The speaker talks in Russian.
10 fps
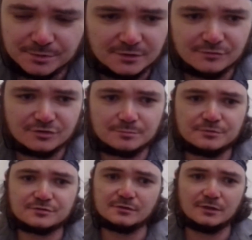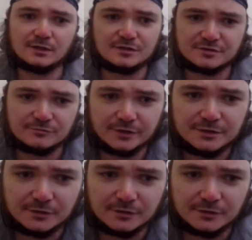Ты это в записках о Гальской войне